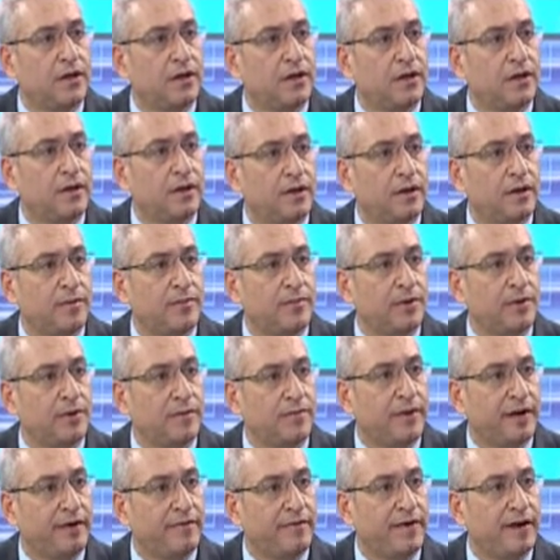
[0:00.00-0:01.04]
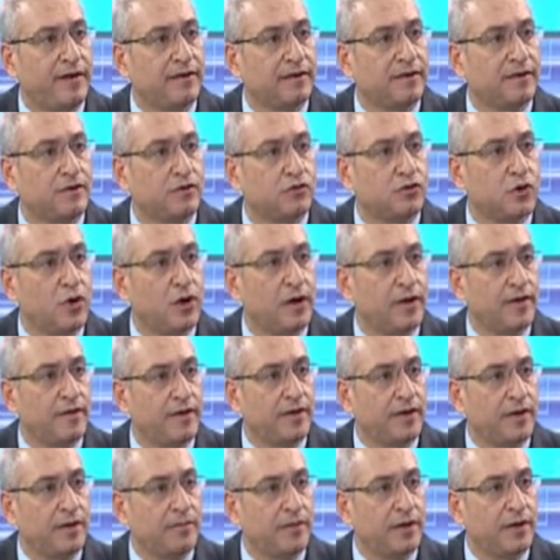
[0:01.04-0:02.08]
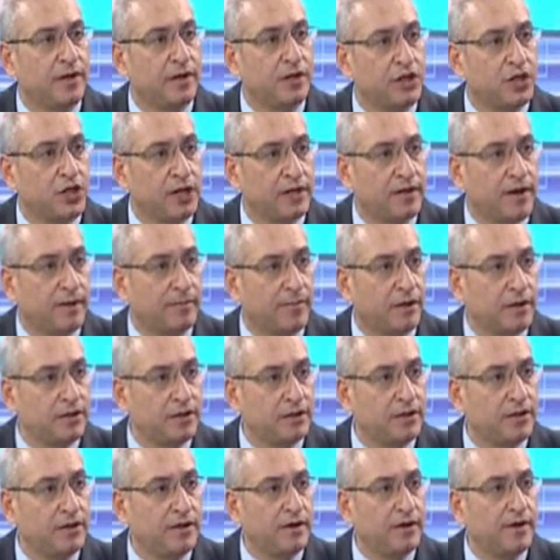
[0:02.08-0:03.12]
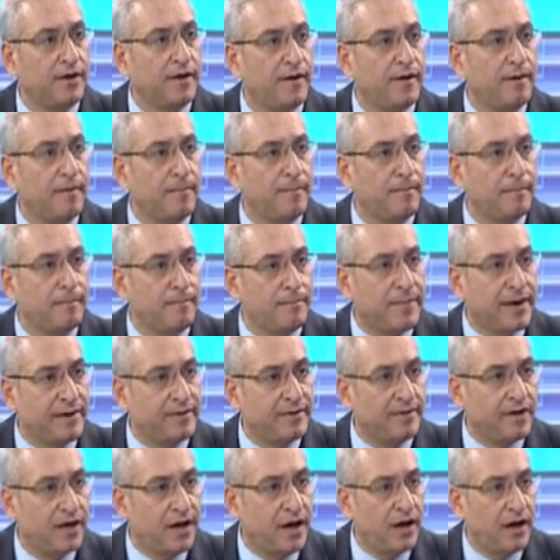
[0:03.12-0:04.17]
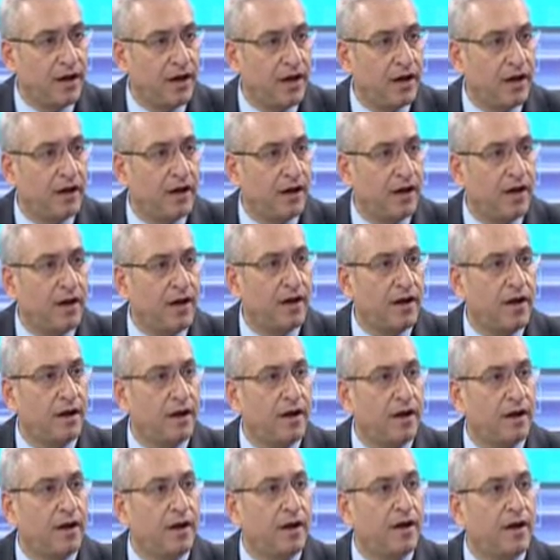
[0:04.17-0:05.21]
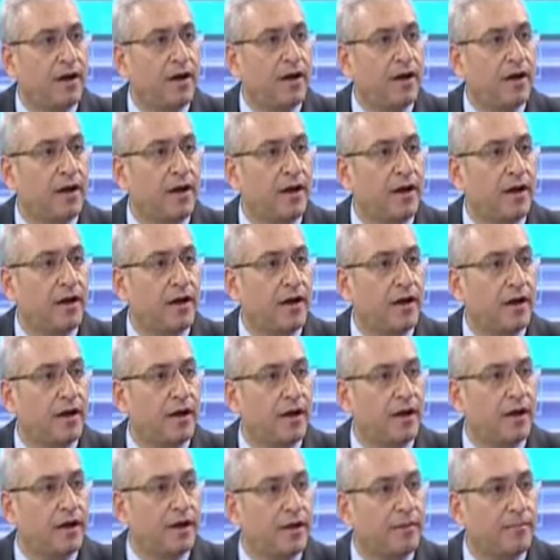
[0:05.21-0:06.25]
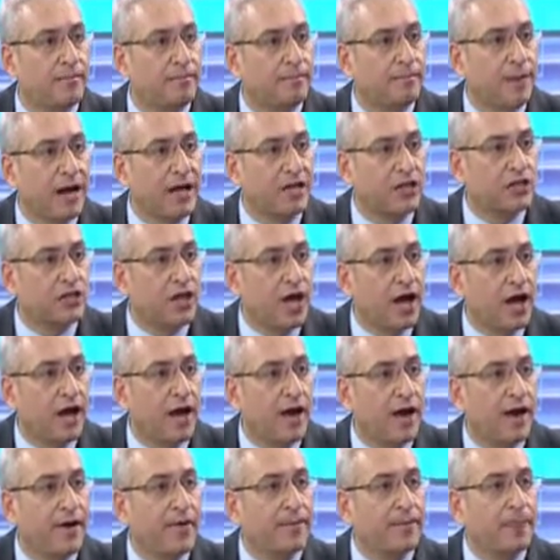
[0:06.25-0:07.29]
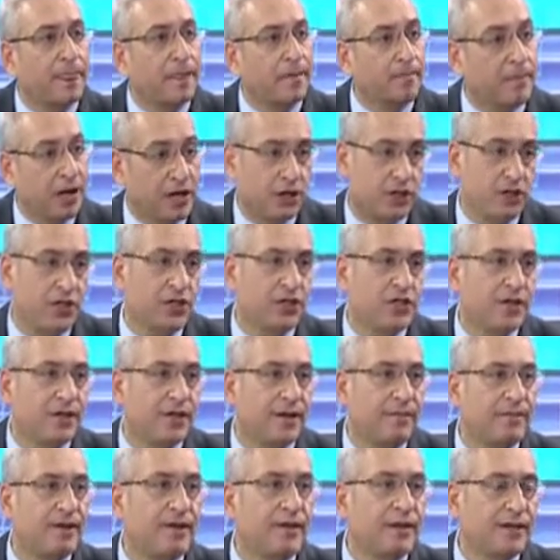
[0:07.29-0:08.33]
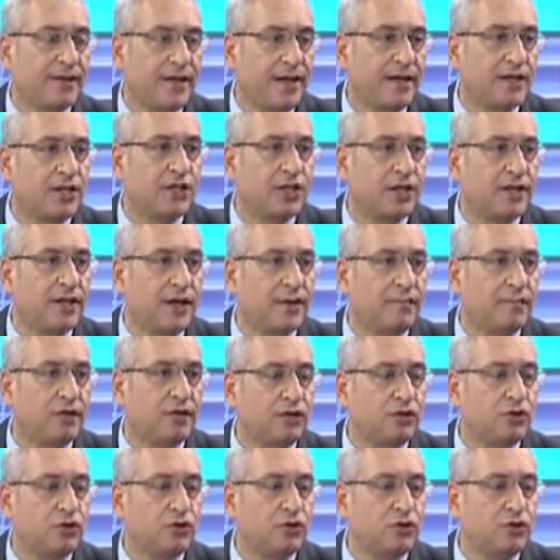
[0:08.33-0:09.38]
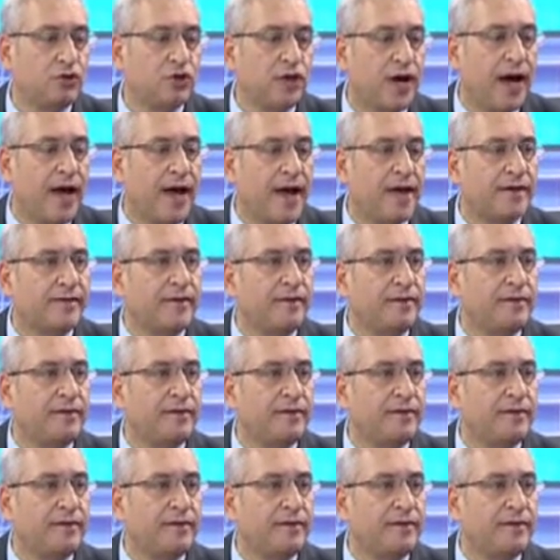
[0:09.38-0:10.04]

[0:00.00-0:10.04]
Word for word: e, bir beyefendinin söylediği gibi iş adamları medya Başta, ee, başta, başta iş adamları dedi. Başta iş adamları. Neden iş adamları? Çünkü hayatın